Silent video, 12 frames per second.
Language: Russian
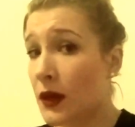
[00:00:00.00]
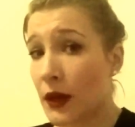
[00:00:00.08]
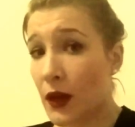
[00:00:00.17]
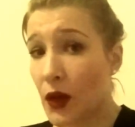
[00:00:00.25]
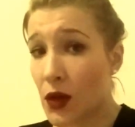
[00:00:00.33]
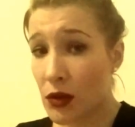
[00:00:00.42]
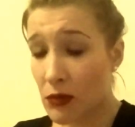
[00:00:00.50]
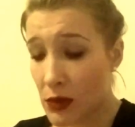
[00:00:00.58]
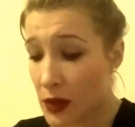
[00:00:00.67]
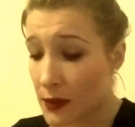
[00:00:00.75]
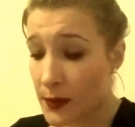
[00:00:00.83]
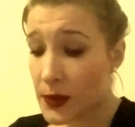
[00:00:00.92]
ее
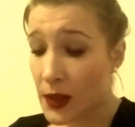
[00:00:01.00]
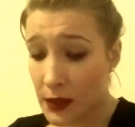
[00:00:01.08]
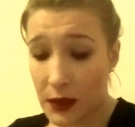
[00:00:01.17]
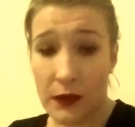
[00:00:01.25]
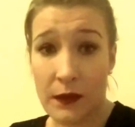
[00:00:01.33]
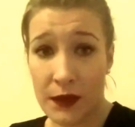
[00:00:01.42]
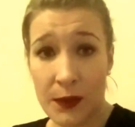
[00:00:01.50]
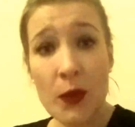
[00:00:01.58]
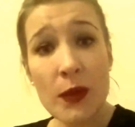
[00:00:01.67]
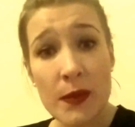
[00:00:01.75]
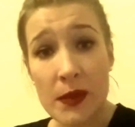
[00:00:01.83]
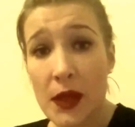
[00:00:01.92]
обязательно возьму,
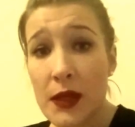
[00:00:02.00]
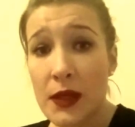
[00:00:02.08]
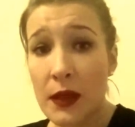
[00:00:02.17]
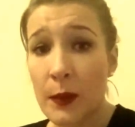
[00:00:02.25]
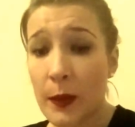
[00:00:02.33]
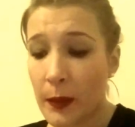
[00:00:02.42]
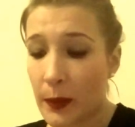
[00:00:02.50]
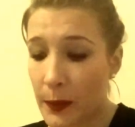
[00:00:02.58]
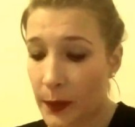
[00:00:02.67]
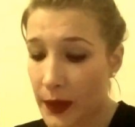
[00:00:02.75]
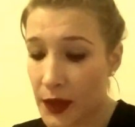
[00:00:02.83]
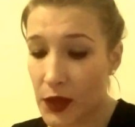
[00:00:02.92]
обязательно
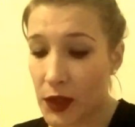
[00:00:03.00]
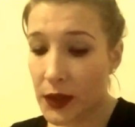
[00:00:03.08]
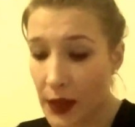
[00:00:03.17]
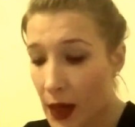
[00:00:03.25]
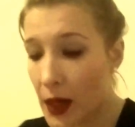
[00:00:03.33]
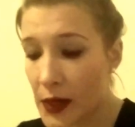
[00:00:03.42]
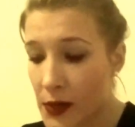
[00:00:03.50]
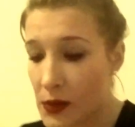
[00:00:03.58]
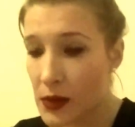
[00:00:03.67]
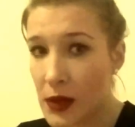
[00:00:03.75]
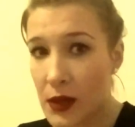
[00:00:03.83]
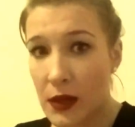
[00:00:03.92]
перечитаю
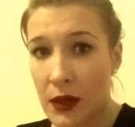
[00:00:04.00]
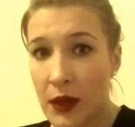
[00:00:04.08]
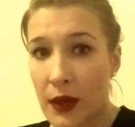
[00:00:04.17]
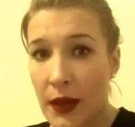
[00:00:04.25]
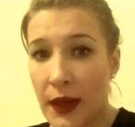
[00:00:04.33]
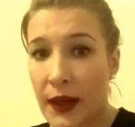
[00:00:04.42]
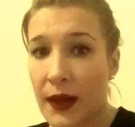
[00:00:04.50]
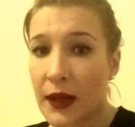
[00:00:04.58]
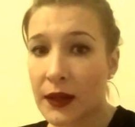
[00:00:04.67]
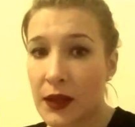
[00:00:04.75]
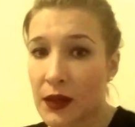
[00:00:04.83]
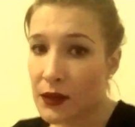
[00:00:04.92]
и
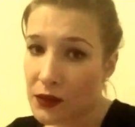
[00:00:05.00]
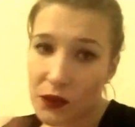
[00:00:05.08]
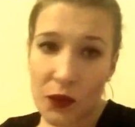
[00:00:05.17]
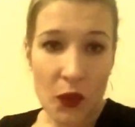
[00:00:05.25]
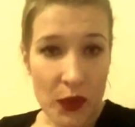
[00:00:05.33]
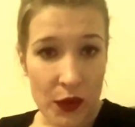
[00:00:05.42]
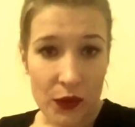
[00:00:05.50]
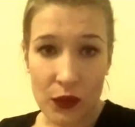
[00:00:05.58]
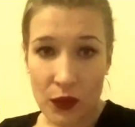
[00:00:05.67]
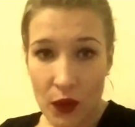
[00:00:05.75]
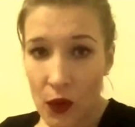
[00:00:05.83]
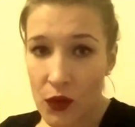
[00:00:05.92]
как-то из двух
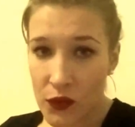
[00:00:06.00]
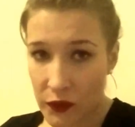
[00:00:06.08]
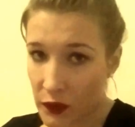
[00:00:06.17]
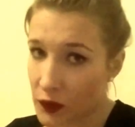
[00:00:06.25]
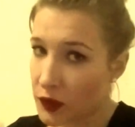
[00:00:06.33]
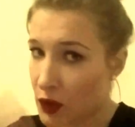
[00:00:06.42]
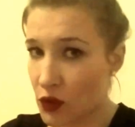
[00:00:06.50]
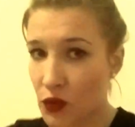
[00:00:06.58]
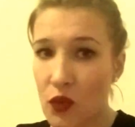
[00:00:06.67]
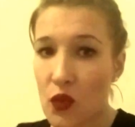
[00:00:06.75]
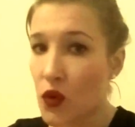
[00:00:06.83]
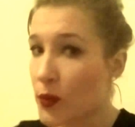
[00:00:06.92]
языков уже
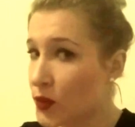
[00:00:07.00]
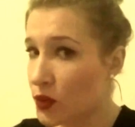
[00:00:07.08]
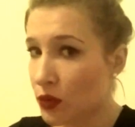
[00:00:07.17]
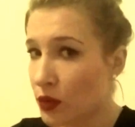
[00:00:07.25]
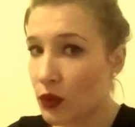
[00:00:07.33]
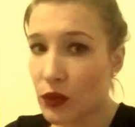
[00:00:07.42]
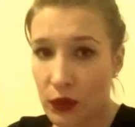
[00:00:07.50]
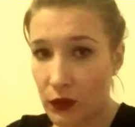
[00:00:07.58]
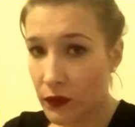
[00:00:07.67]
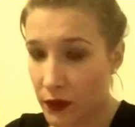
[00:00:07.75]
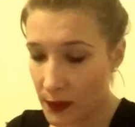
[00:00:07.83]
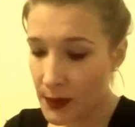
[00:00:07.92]
сложу общую такую
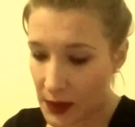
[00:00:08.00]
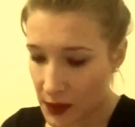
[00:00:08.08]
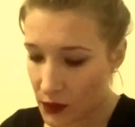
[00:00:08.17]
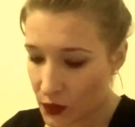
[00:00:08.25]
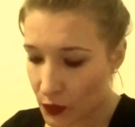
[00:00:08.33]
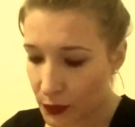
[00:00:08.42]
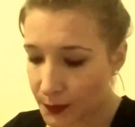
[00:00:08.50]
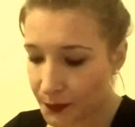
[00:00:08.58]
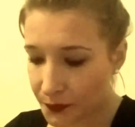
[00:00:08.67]
информацию.